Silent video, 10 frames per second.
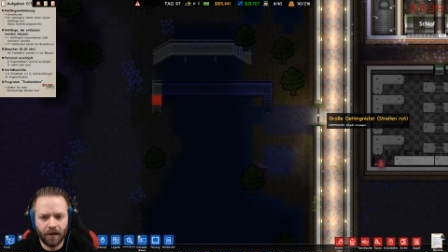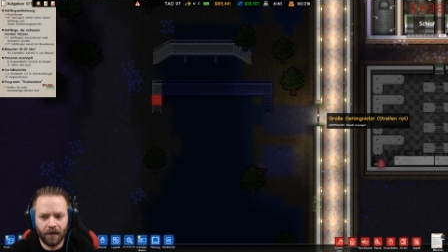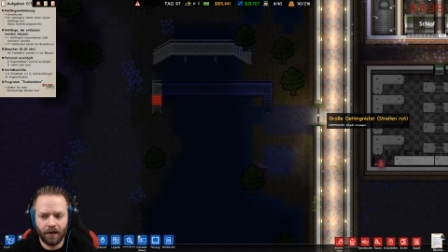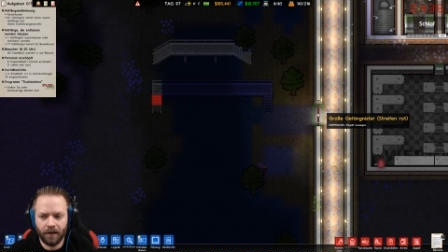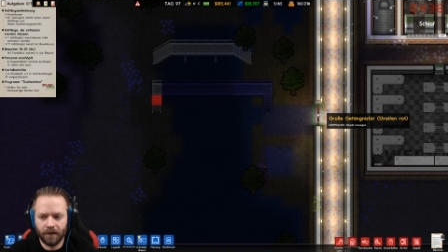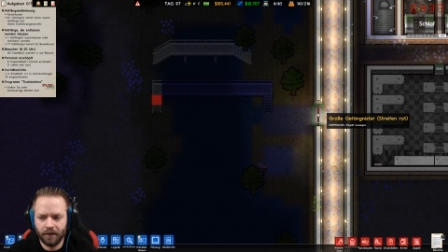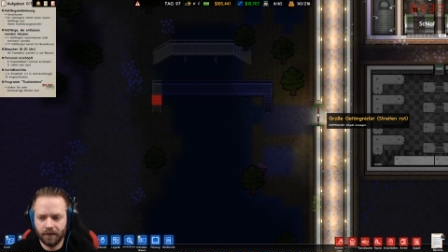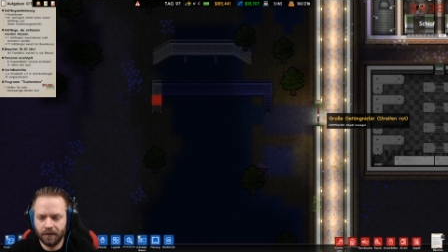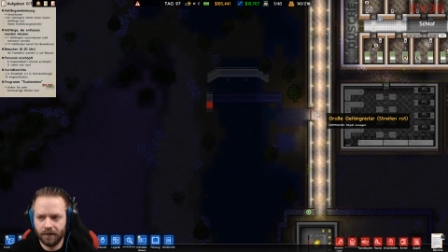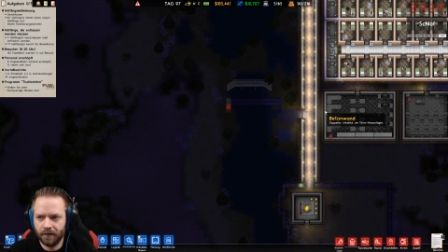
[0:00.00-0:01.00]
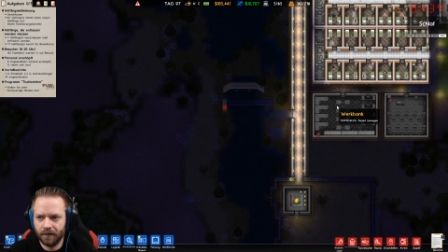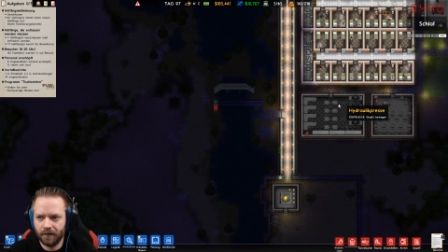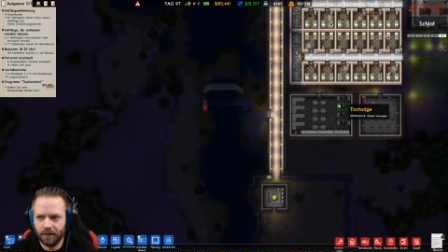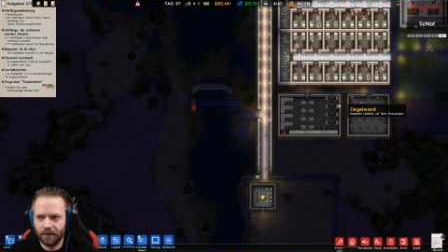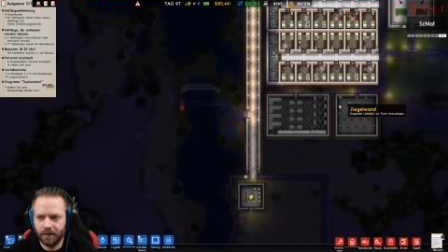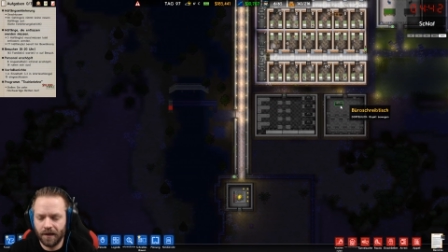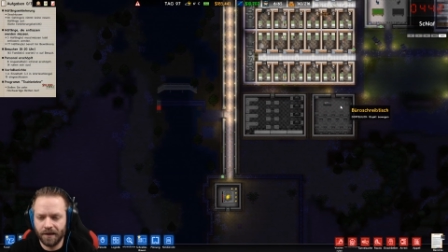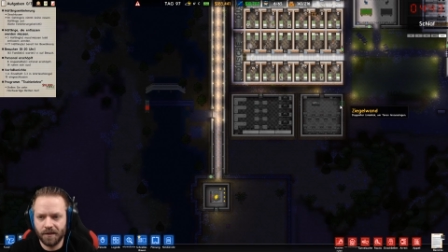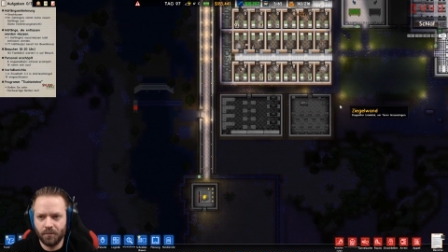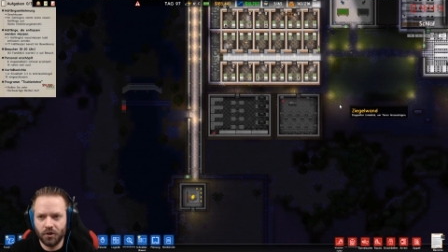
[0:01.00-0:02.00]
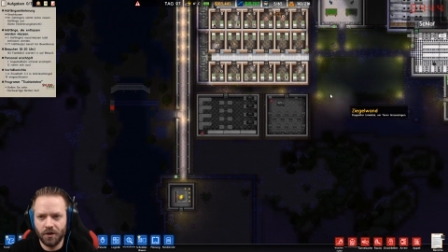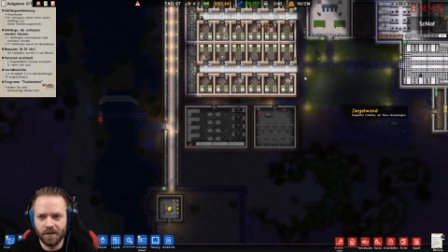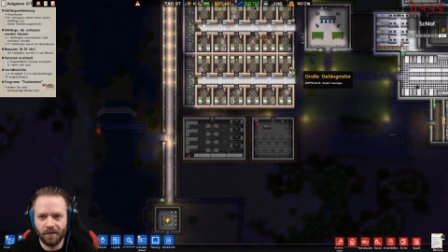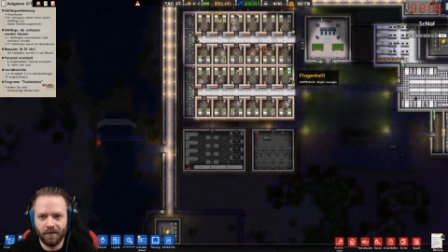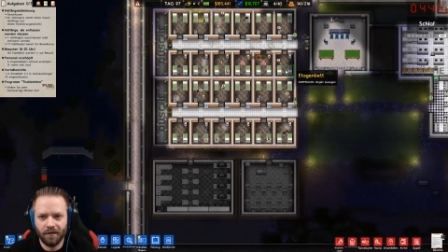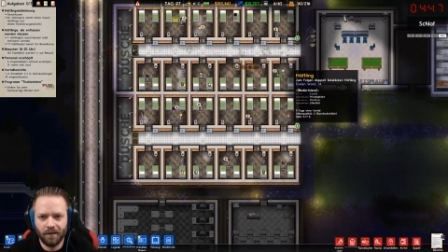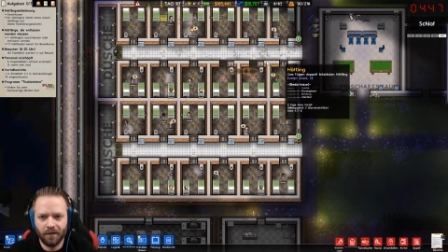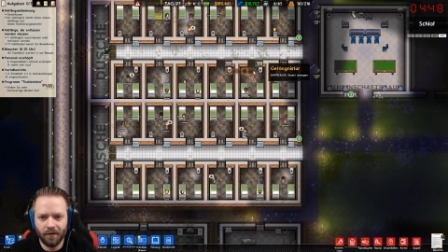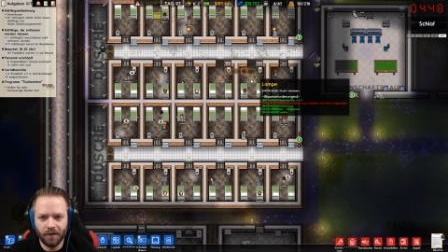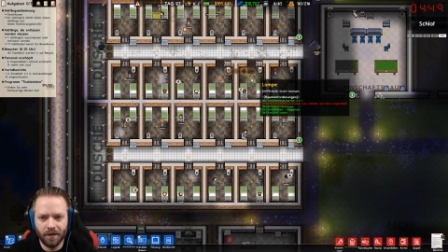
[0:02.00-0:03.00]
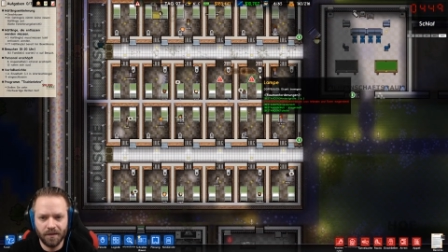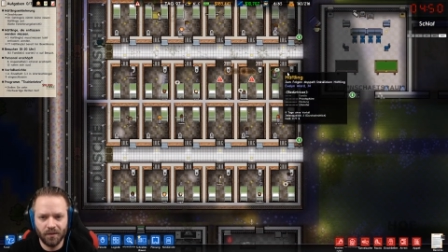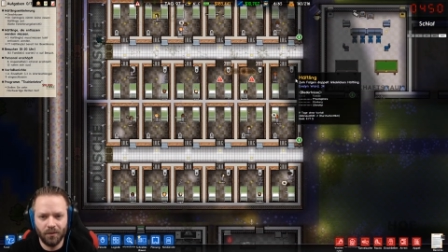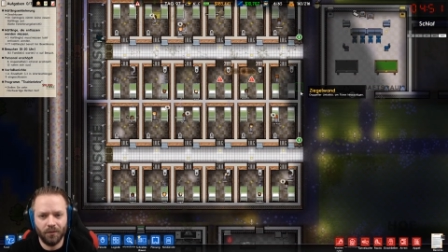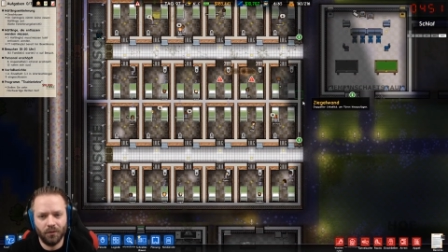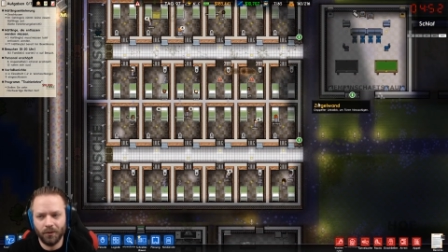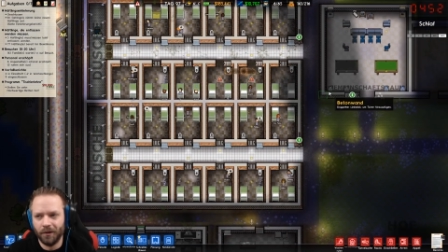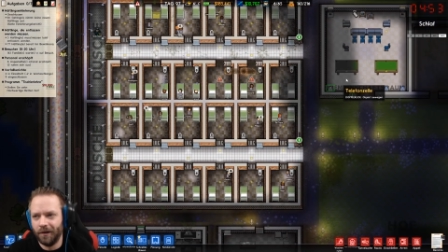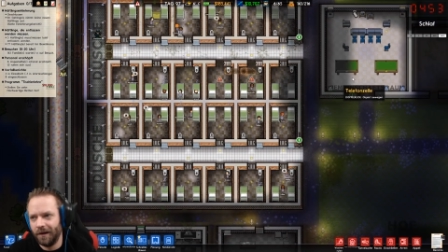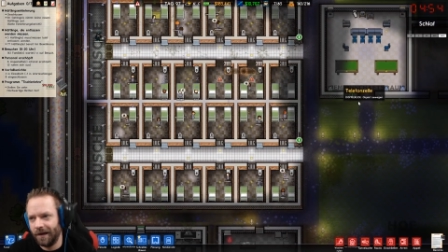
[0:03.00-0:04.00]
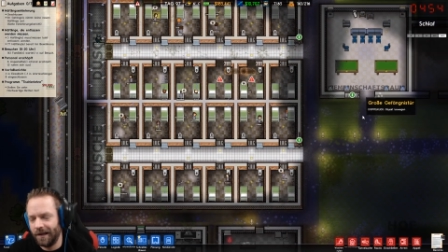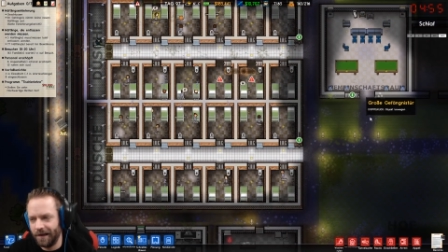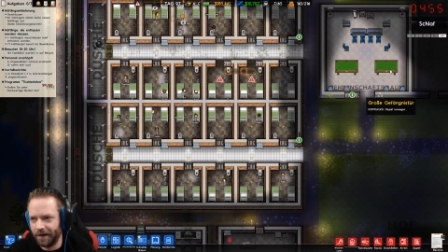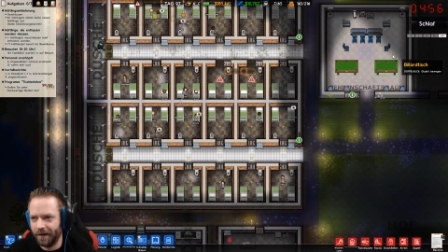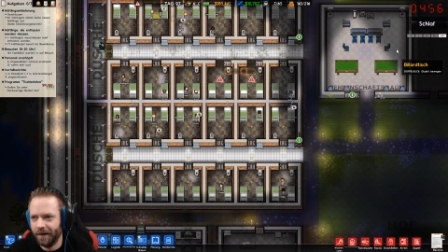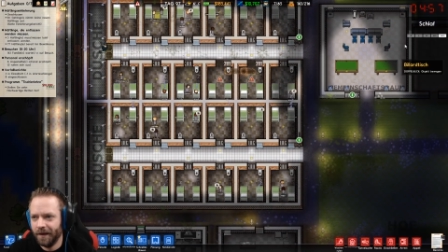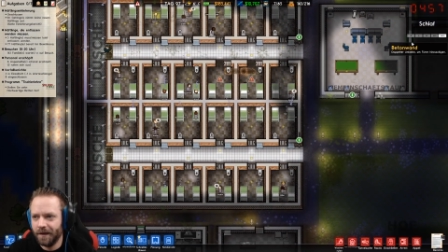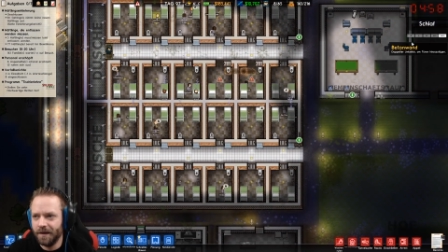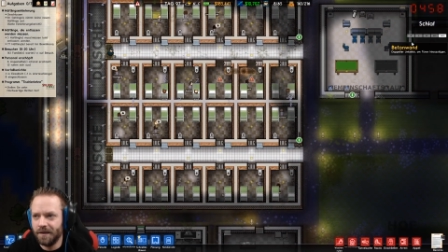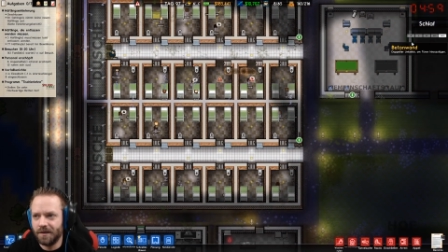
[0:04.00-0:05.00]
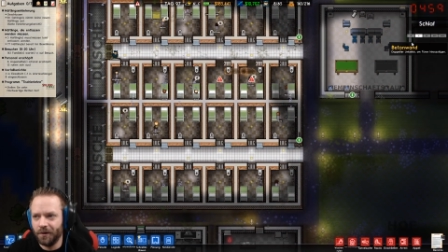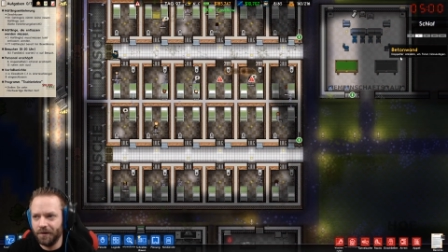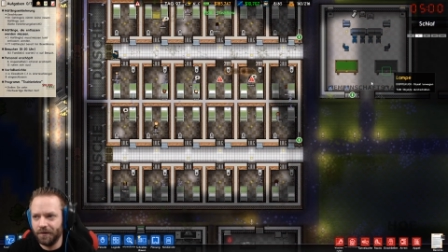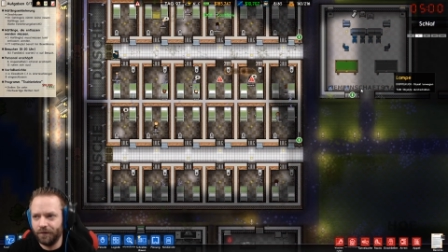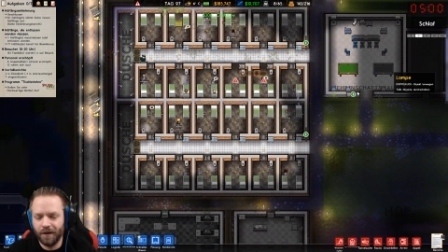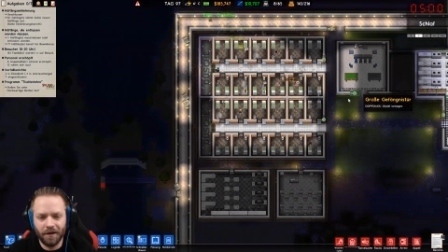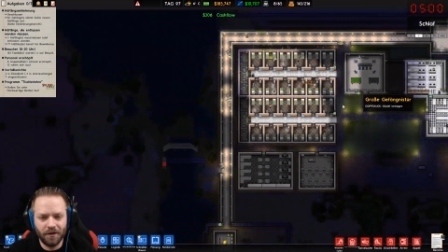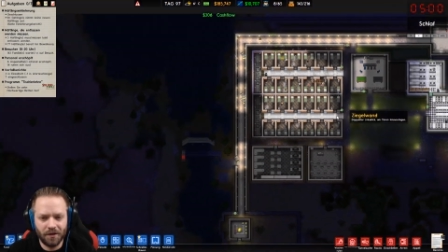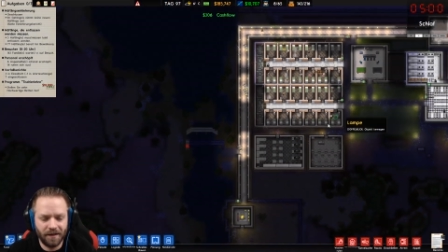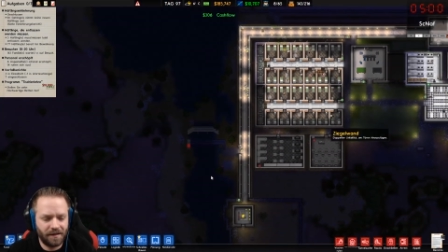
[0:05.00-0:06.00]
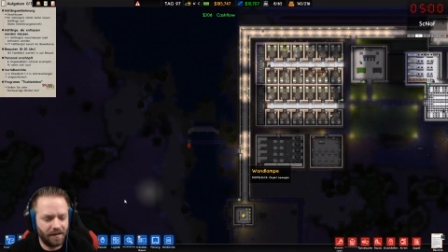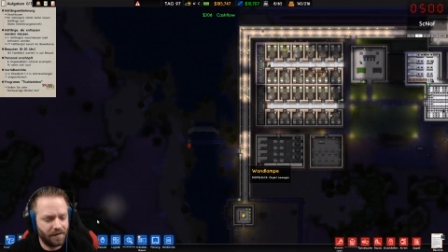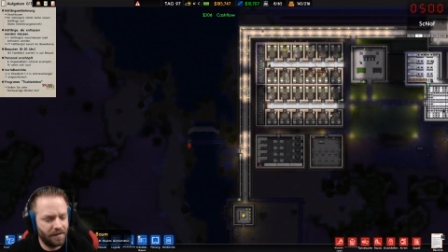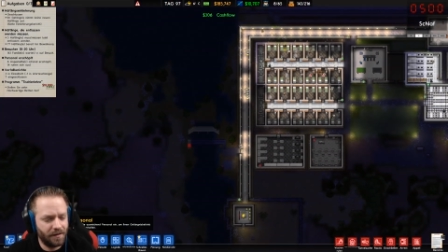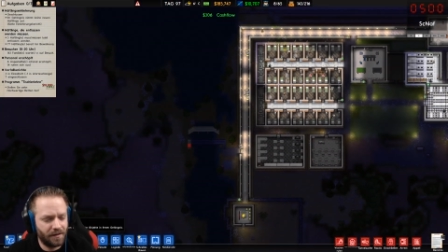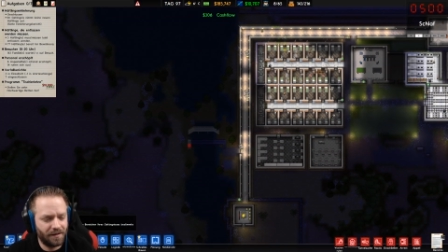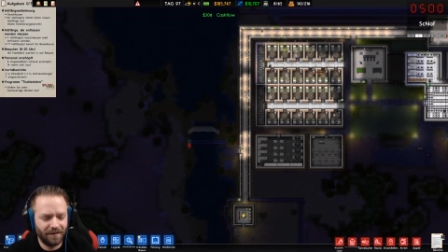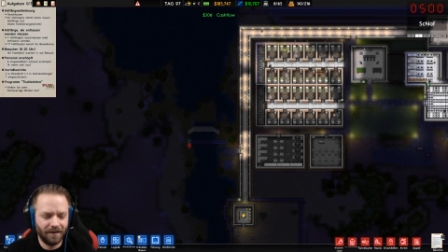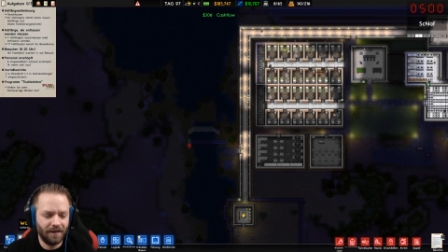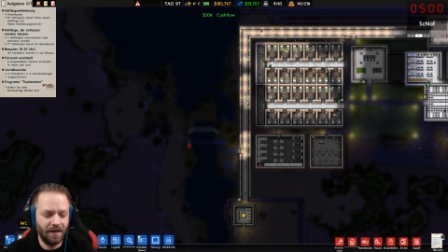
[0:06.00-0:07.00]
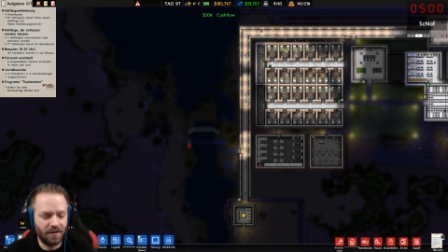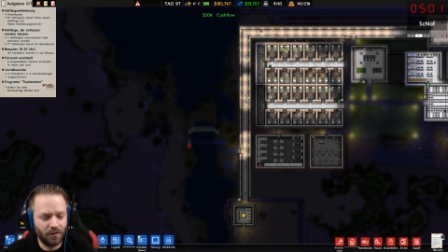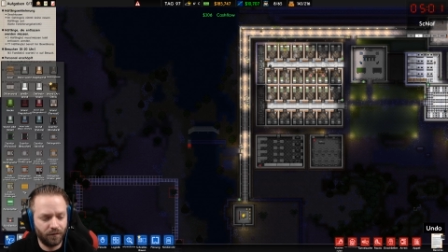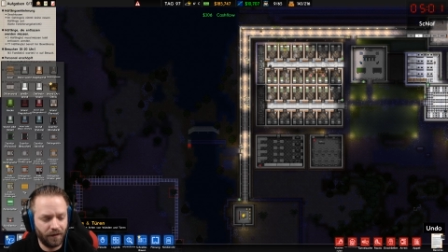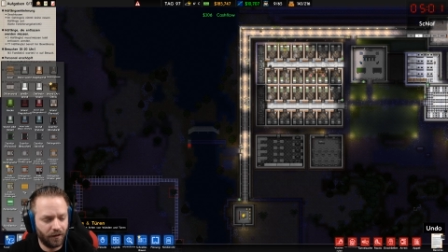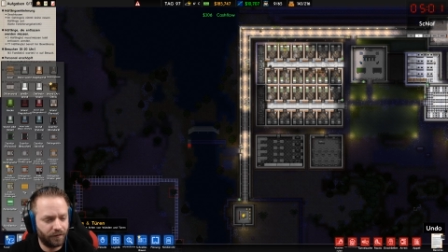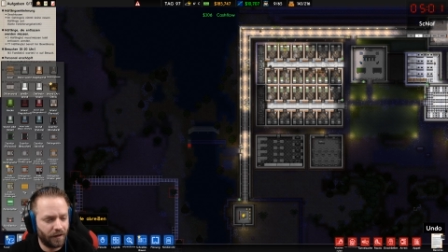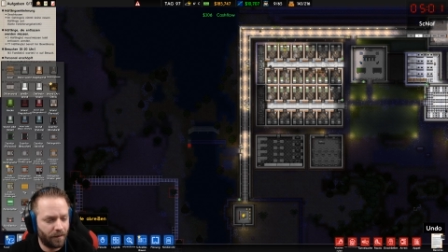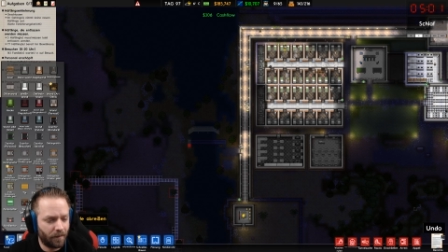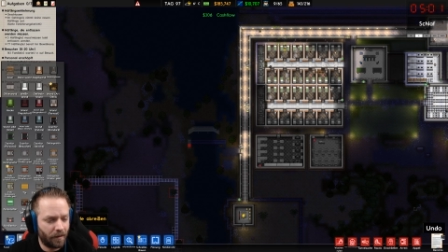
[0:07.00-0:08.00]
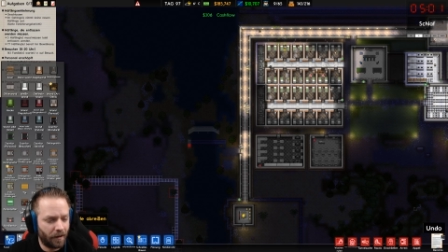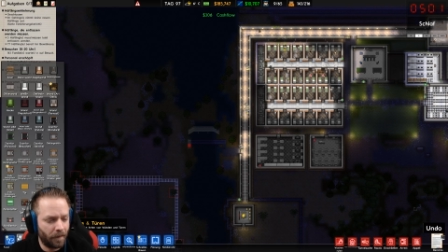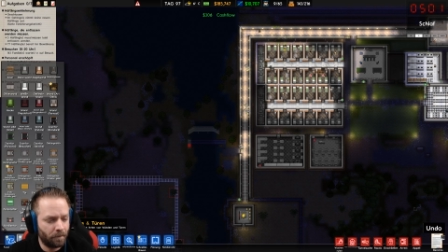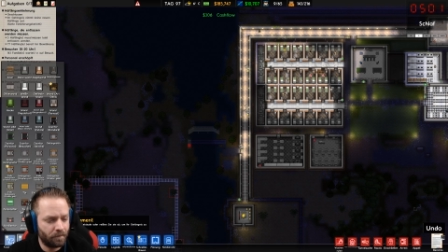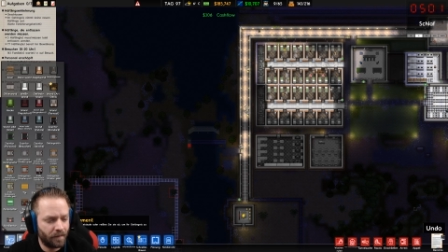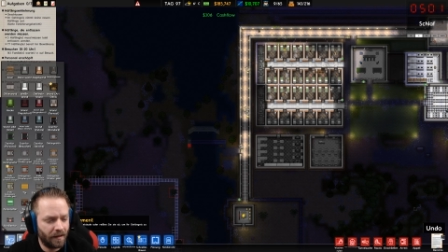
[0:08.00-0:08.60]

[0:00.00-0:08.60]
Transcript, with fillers: Ha. Ganz beschissen. Und hier so, Tunnel, Alter. Ich sollte vielleicht tatsächlich nicht so viel auf einmal machen.